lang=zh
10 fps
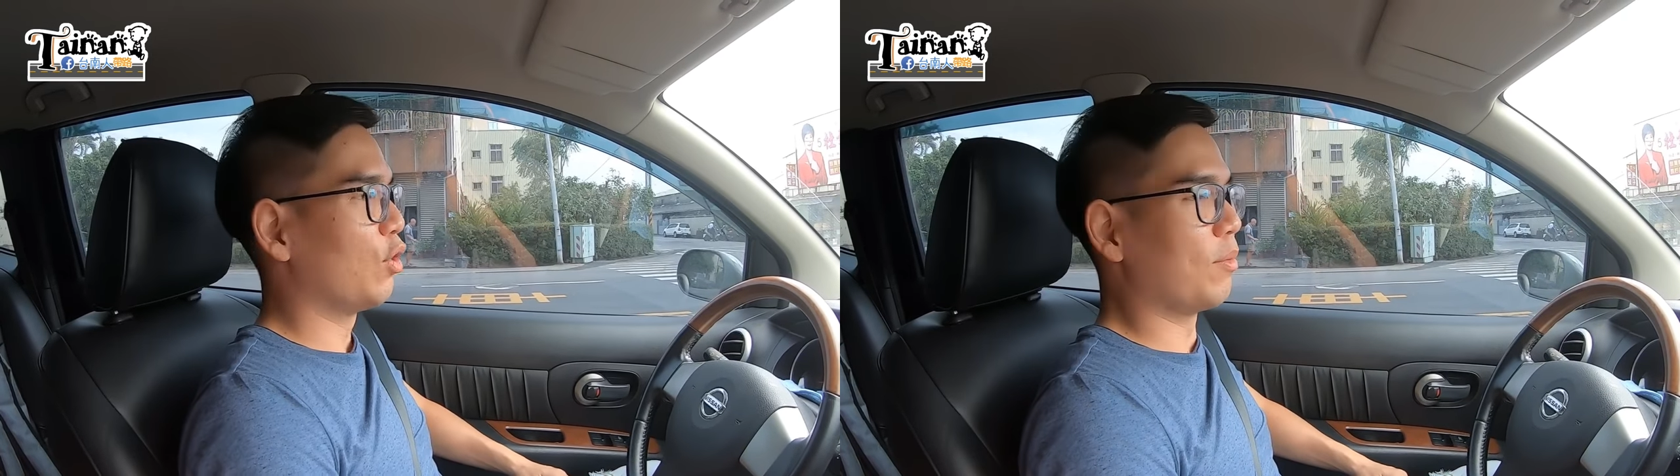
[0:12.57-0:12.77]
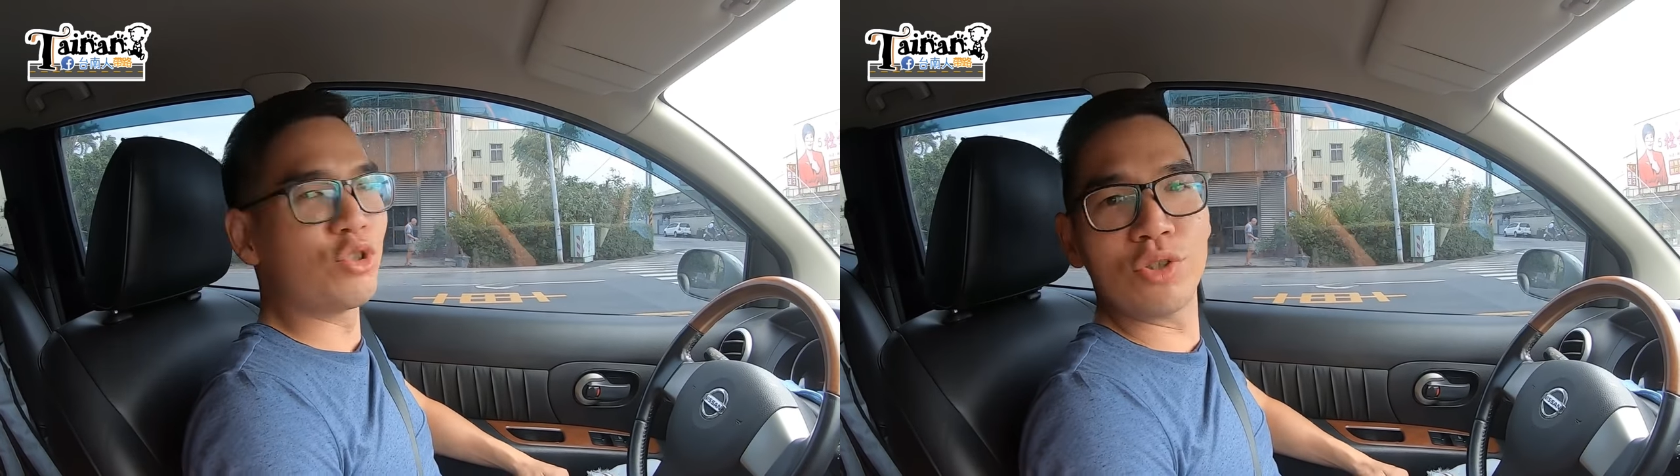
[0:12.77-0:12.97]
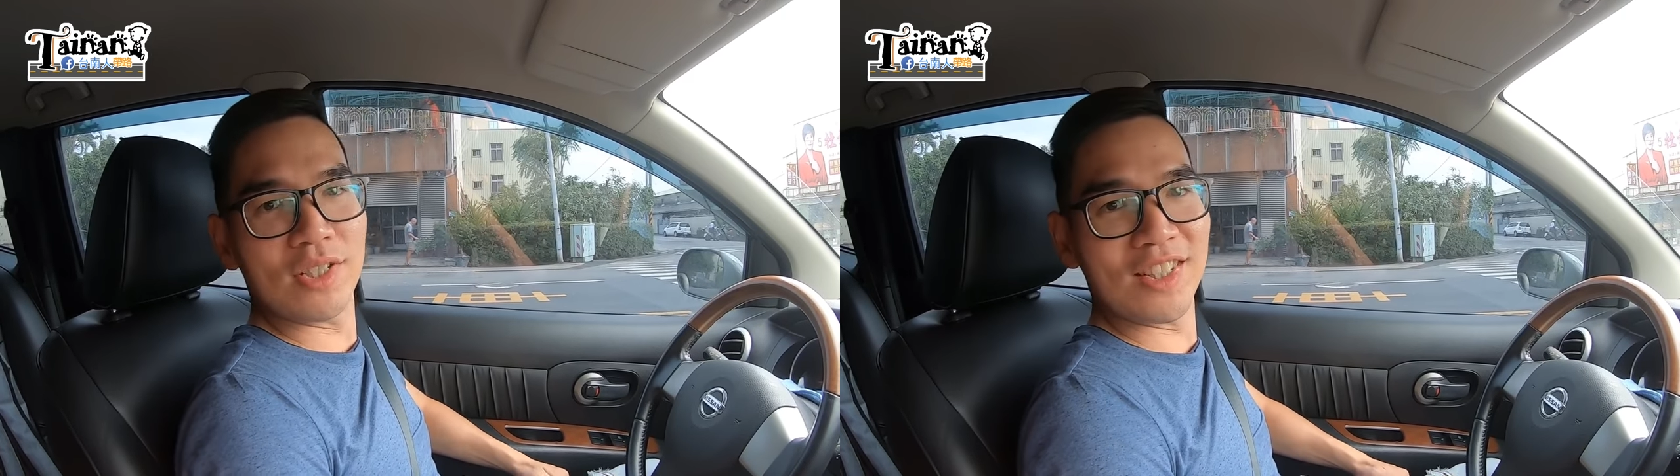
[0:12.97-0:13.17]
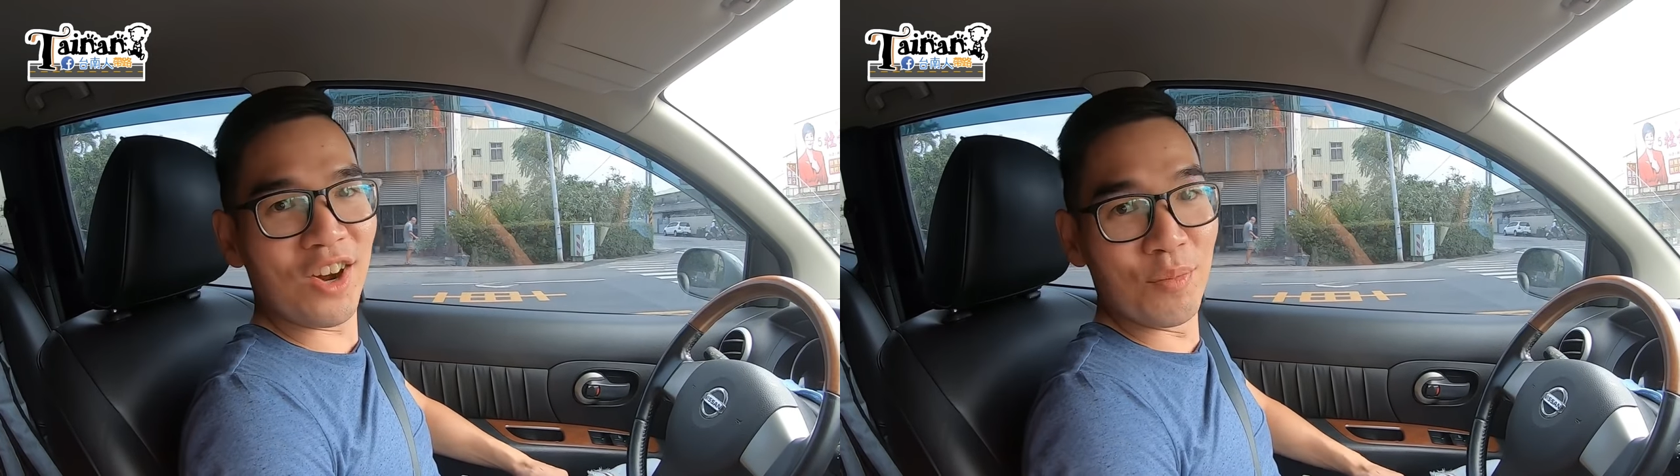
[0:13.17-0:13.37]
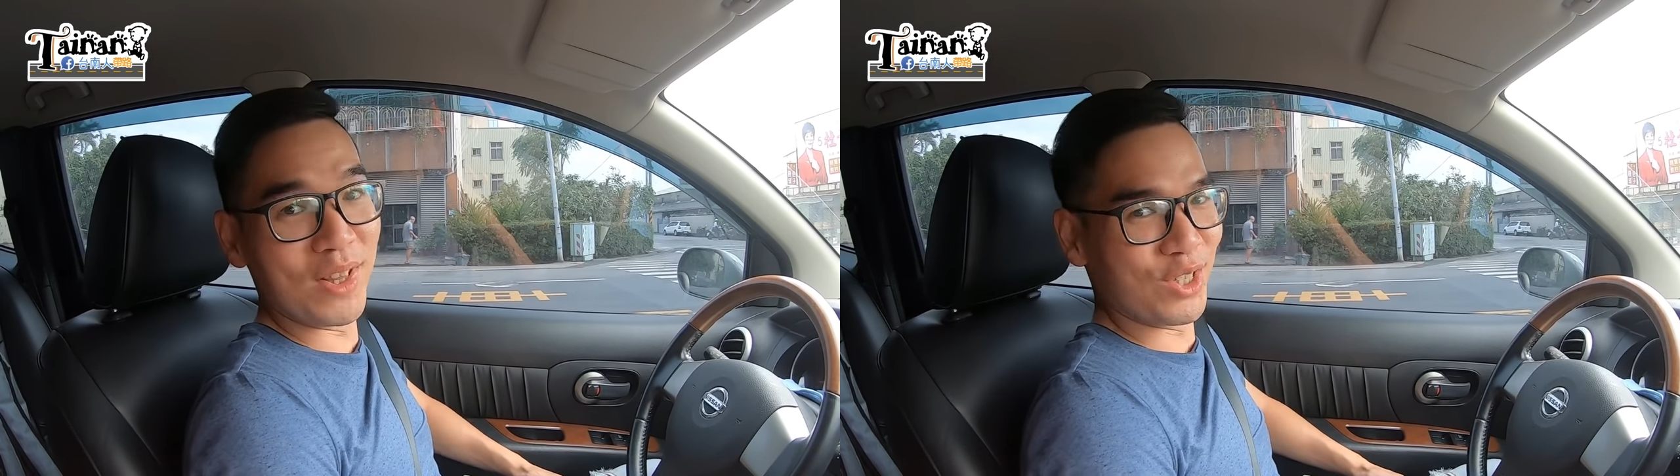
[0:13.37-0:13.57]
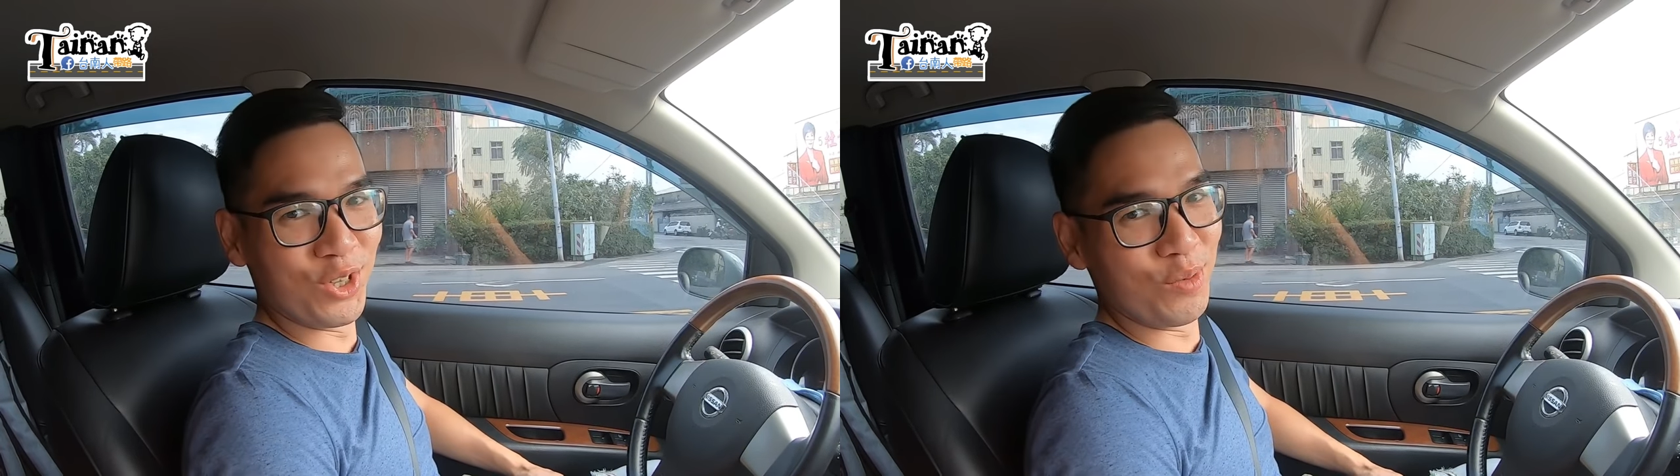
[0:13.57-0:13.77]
我们去吃超有名的葱